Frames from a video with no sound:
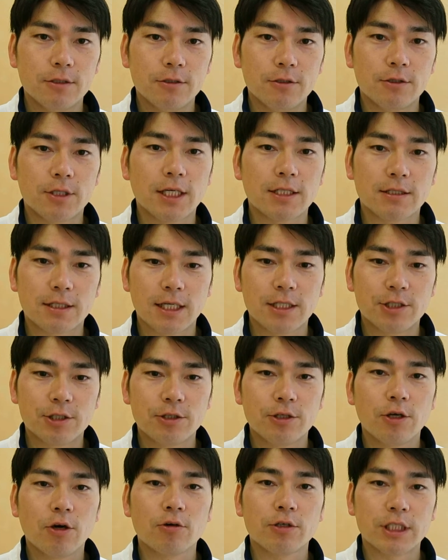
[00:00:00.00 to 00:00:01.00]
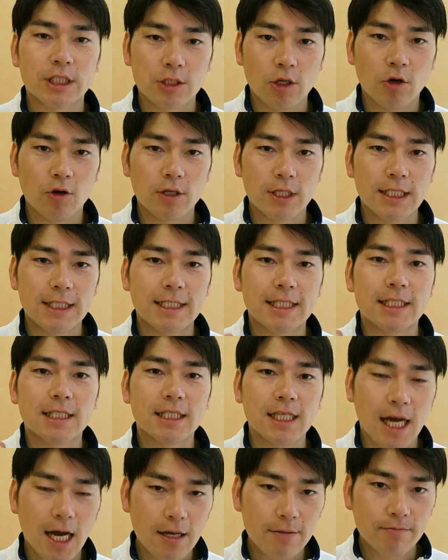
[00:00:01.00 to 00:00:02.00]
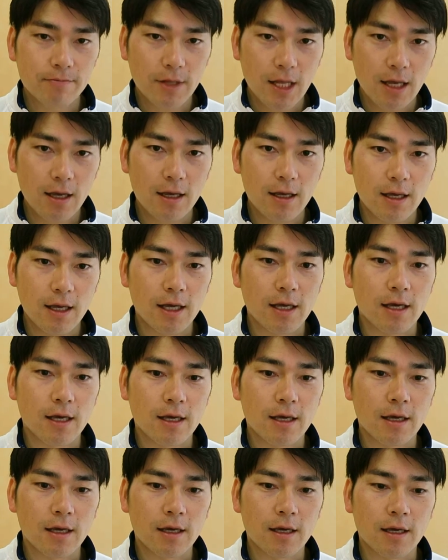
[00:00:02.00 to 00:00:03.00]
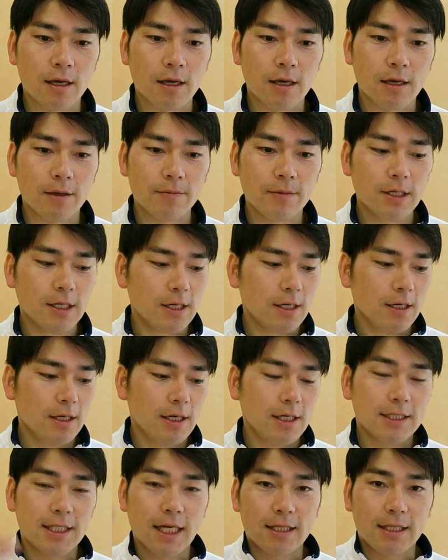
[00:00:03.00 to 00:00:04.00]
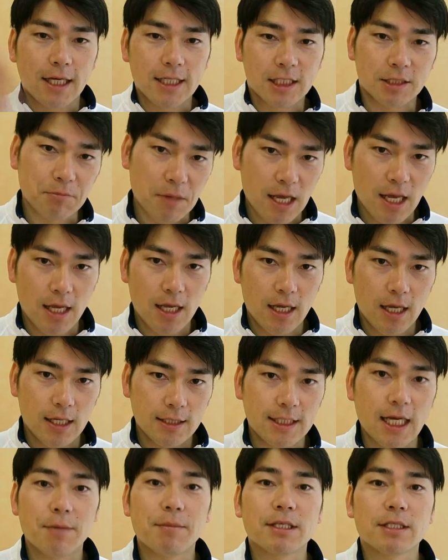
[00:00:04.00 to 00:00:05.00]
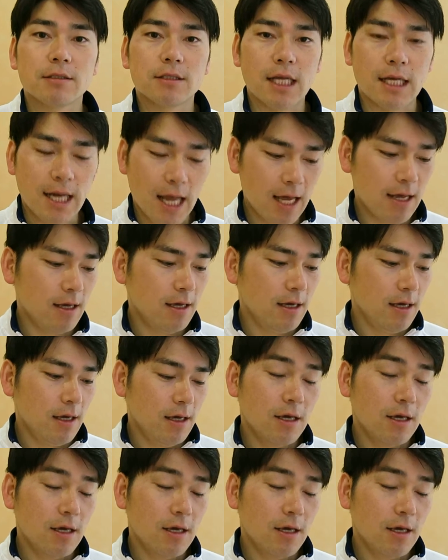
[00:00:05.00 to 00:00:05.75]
受付終了時の7時半で、えー、シャッター閉めちゃいますんでね